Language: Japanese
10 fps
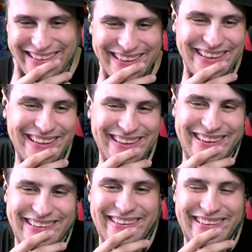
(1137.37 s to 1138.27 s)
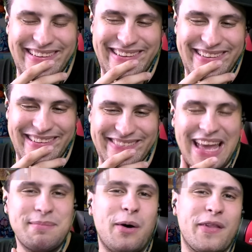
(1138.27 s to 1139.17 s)
クホースも
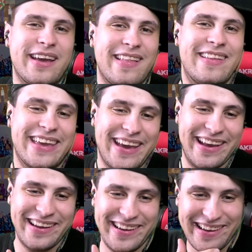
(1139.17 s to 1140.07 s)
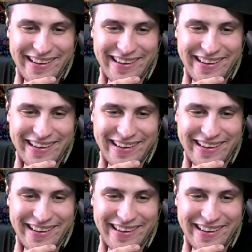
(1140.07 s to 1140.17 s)
大魔王だけなんだっけ。全